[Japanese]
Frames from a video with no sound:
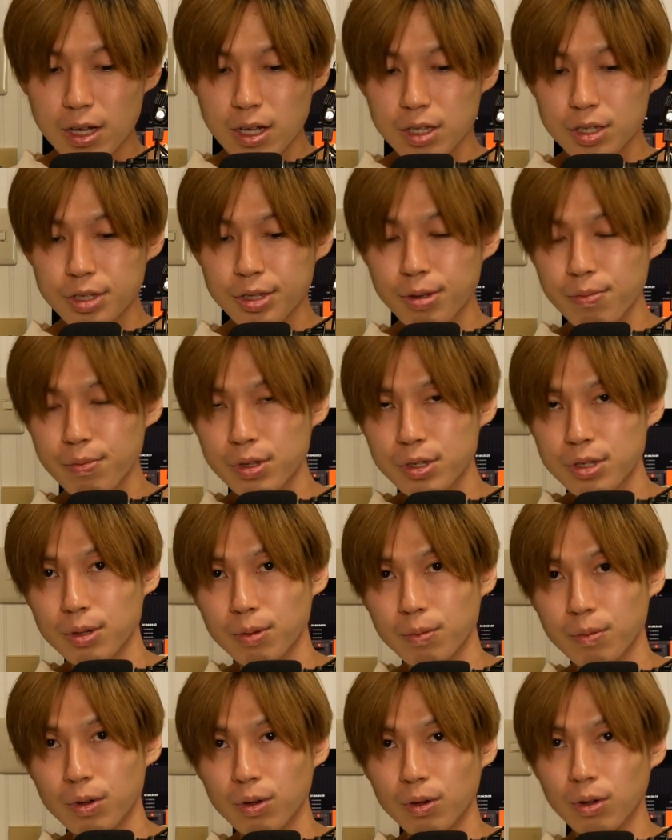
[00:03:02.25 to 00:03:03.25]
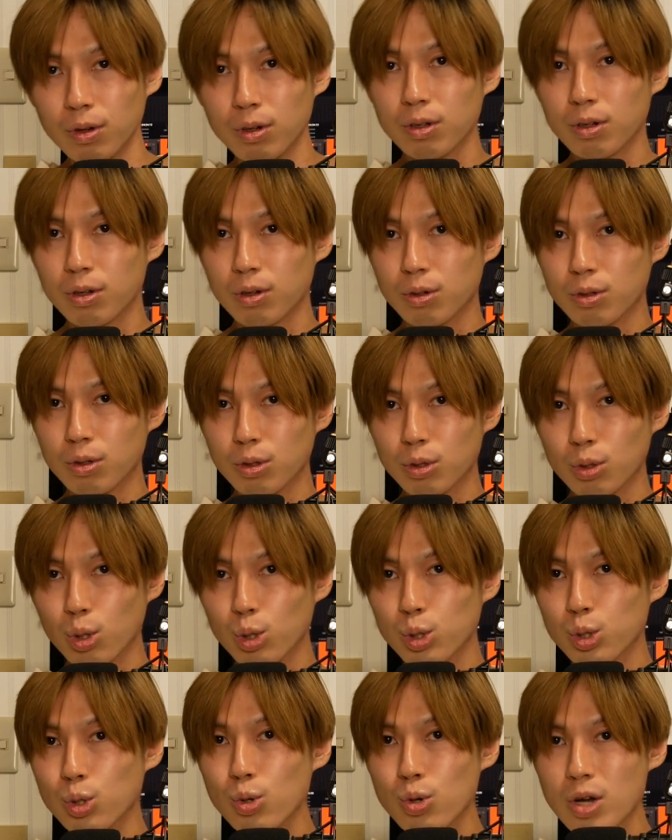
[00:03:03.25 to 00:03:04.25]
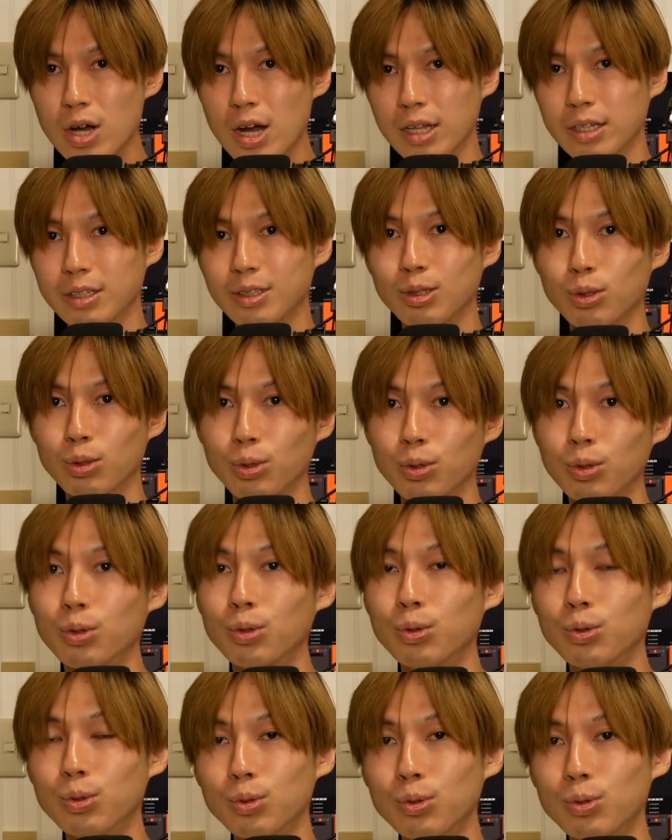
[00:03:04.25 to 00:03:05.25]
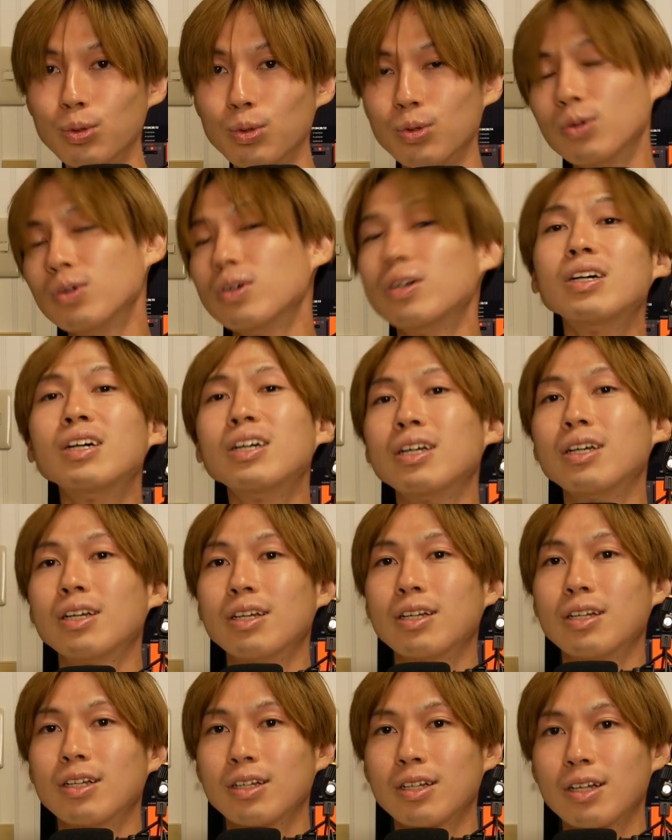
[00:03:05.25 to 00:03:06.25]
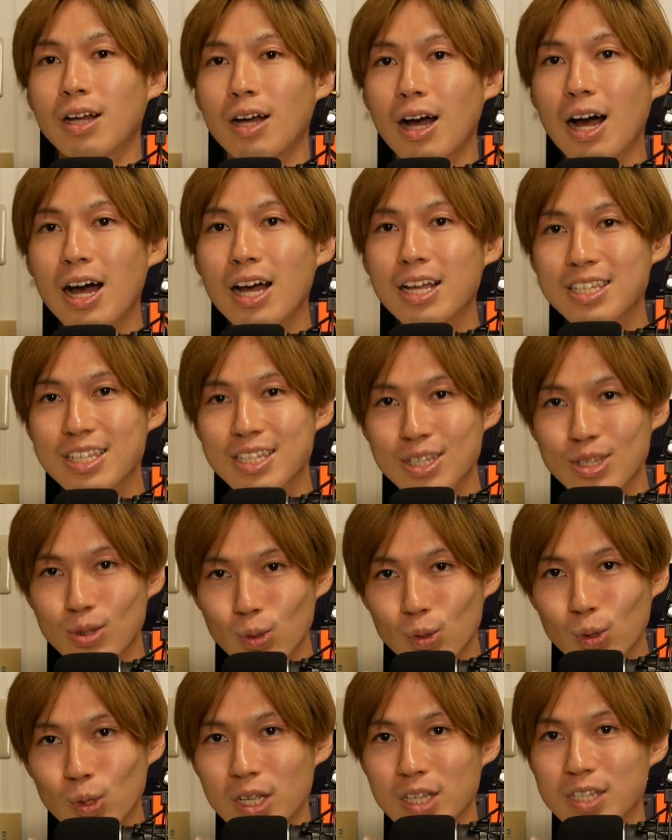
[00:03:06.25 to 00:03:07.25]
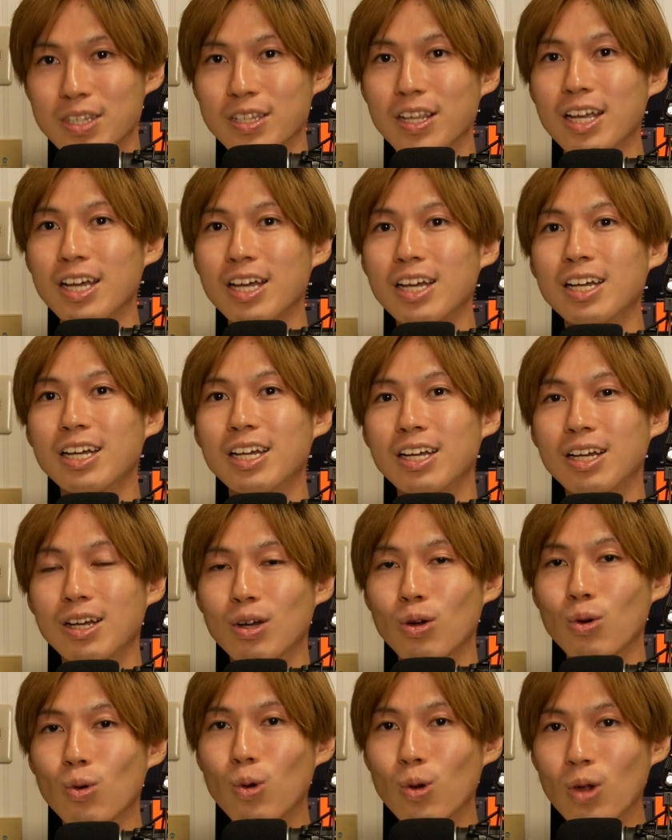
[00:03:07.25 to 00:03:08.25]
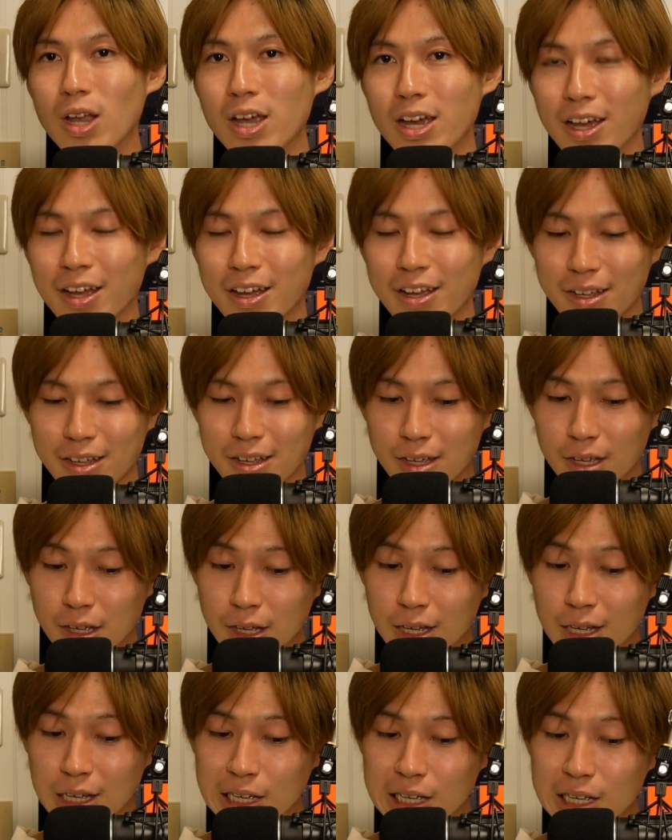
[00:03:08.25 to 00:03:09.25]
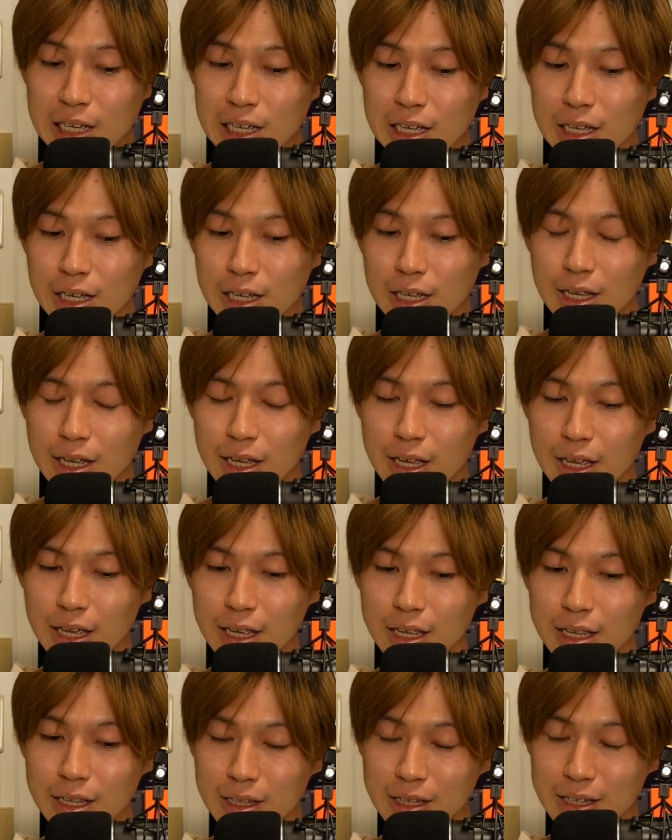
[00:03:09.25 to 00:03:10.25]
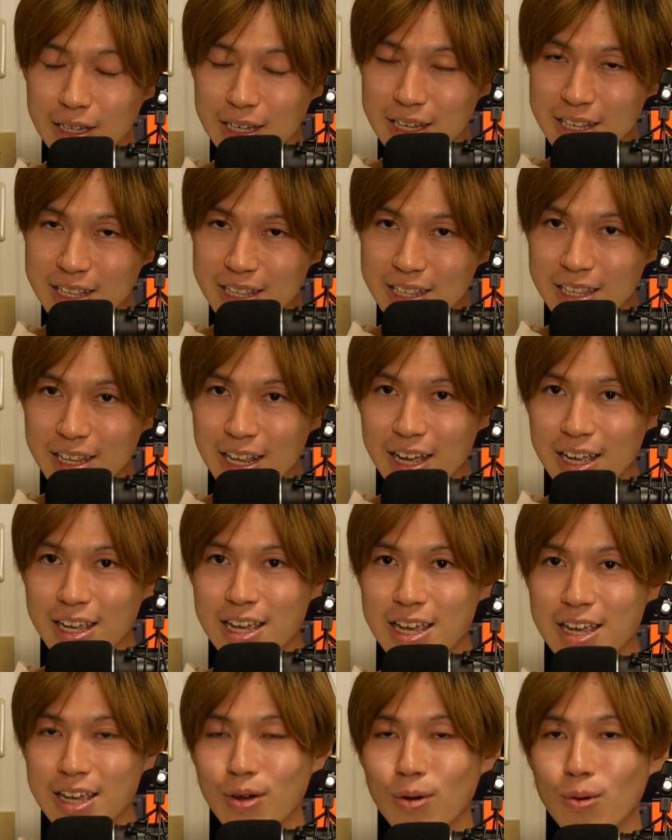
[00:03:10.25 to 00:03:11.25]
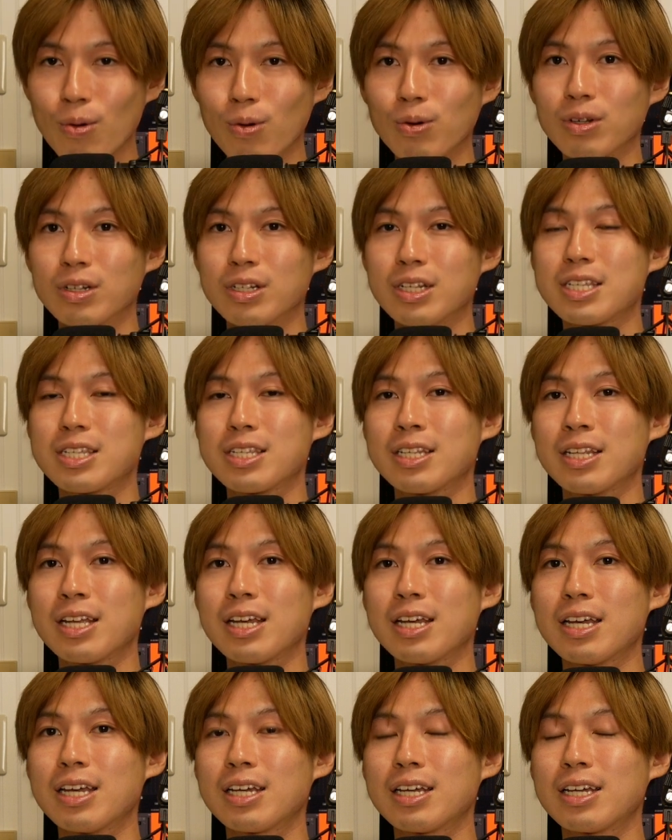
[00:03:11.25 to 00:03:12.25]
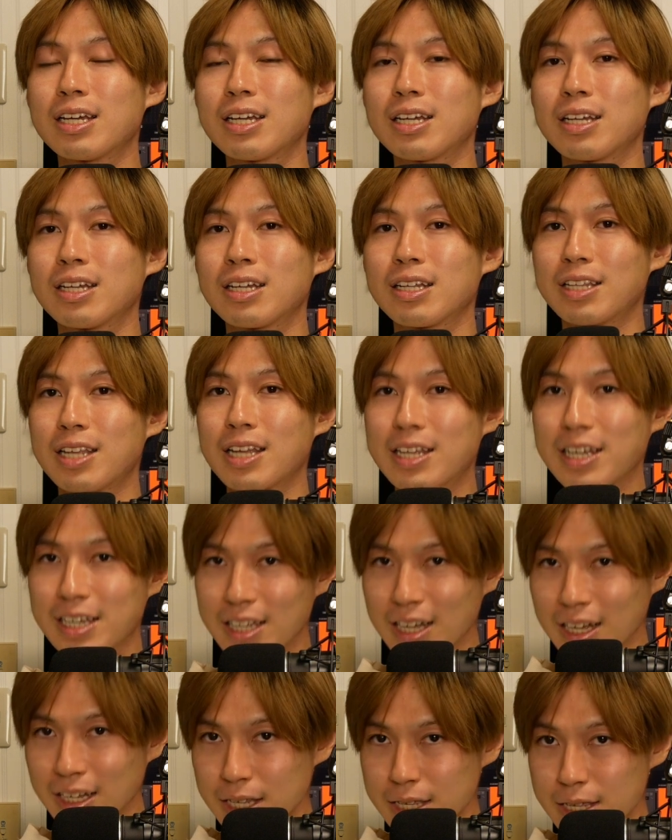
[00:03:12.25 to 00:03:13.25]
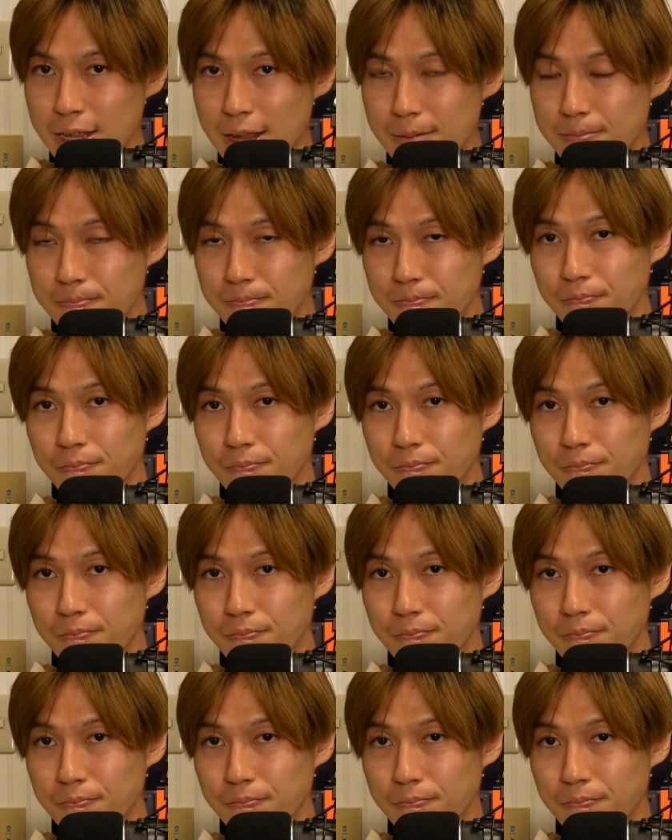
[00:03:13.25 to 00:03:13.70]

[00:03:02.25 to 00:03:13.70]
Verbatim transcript: そもそも、この図書館という発想ですね。これ、えー、近代以降ですね、出てきたんですね。